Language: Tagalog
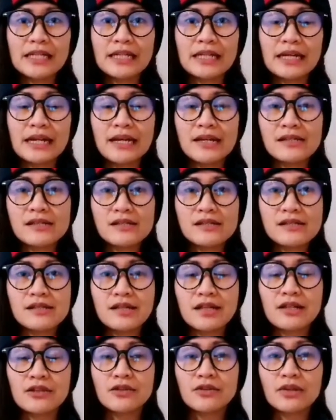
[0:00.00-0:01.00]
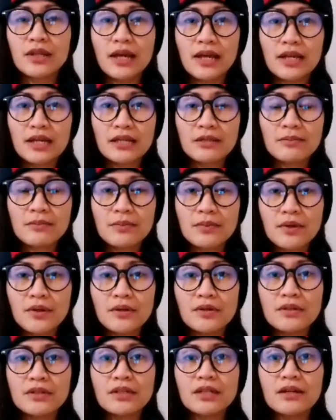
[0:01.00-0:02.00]
clearance. Katunayan
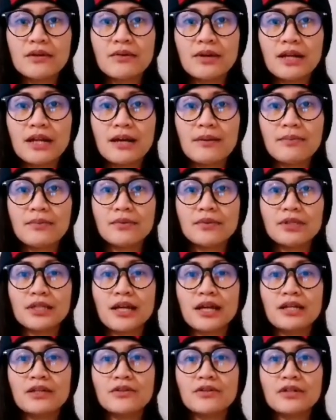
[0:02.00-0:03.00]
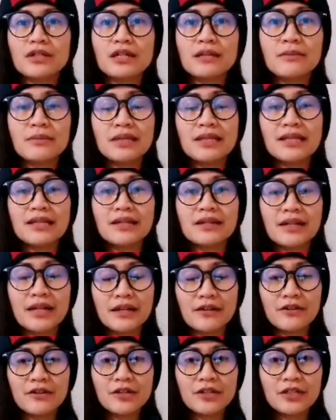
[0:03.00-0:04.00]
po na wala po tayong criminal
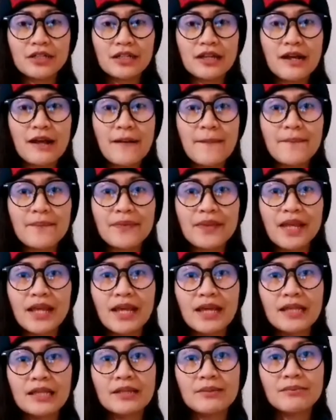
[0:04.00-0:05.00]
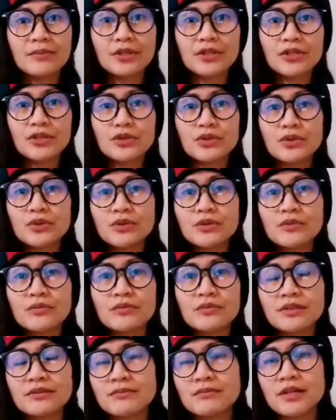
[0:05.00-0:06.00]
record And number two,
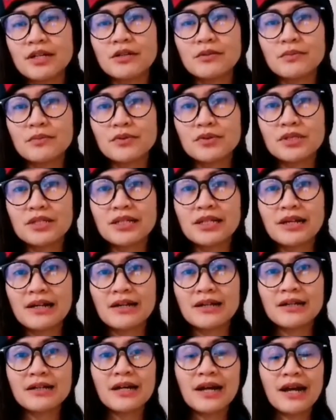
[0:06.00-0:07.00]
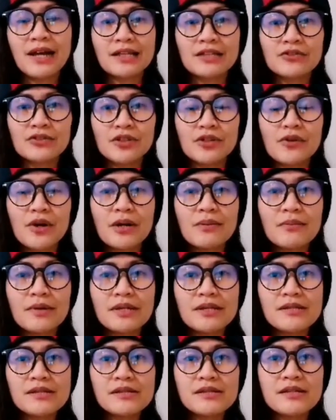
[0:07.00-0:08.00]
meron po silang height
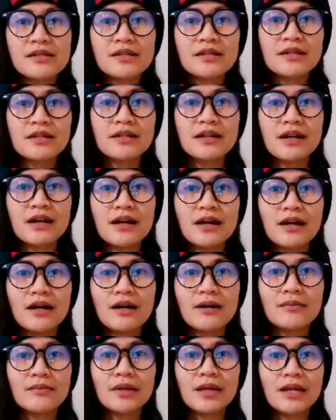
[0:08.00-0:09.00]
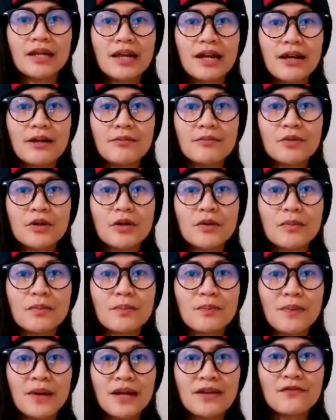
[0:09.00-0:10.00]
requirements. Um, kailangan
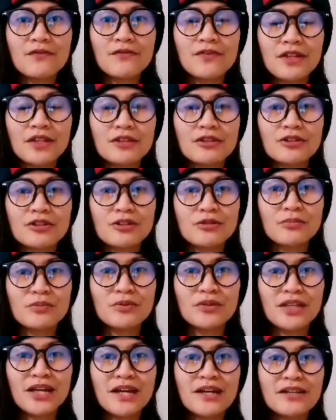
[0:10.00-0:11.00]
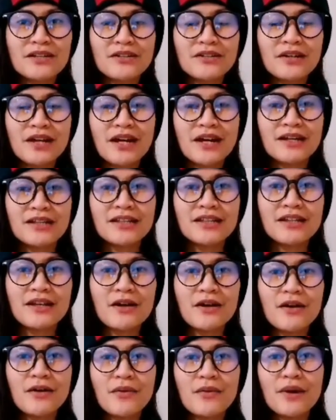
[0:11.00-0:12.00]
po 5 feet tall po tayo at
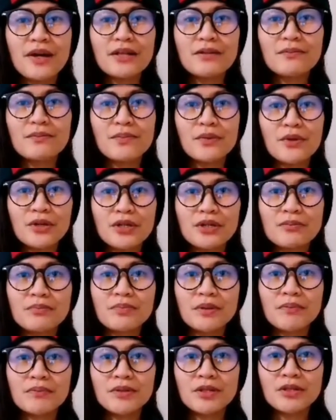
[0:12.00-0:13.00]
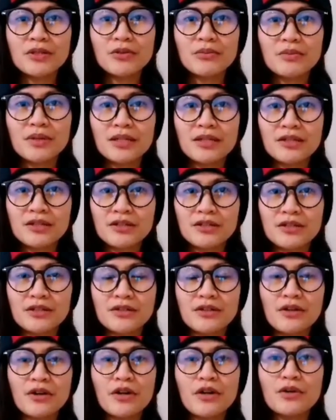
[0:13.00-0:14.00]
1.52
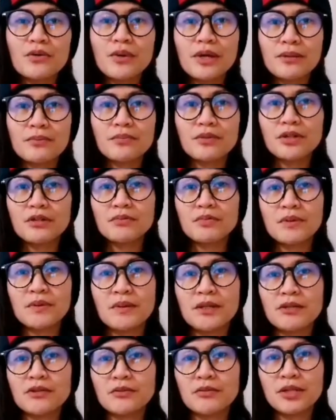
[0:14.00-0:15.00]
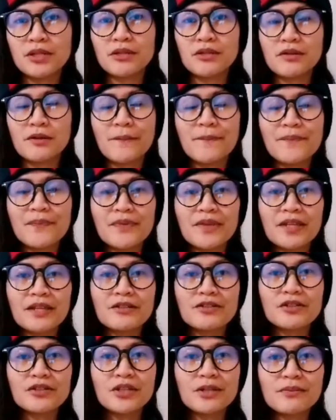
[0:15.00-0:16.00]
meter or 1.52 meter.
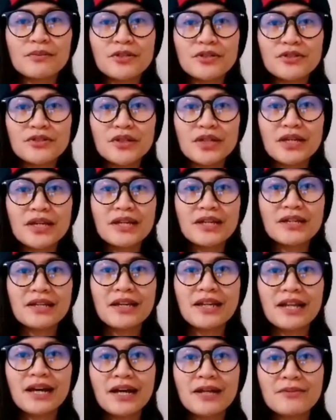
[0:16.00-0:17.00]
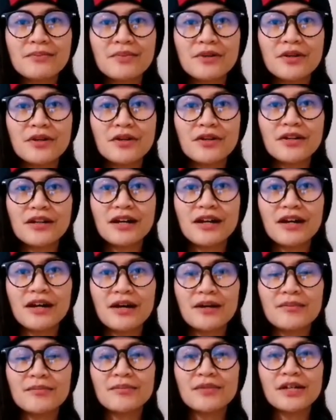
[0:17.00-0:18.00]
So number 3, kailangan po
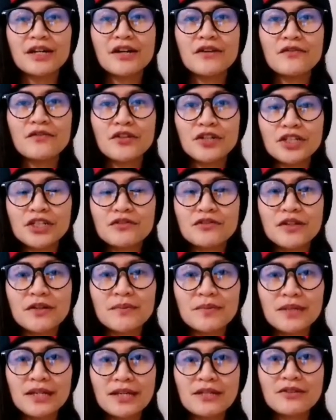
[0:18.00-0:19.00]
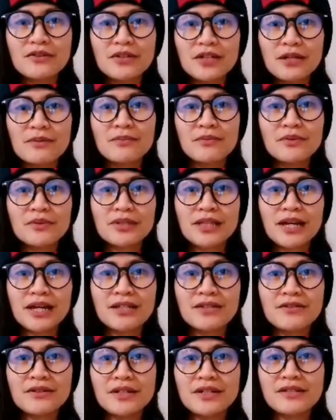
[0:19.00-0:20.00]
um, 45 kilogram po
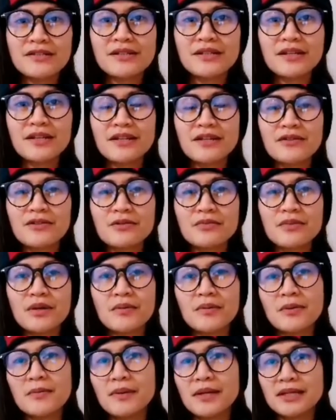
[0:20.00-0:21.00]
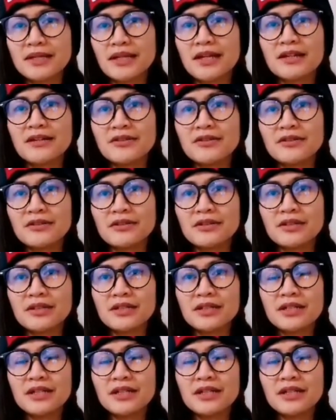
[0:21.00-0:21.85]
tayo kasi kung bababa tayo doon,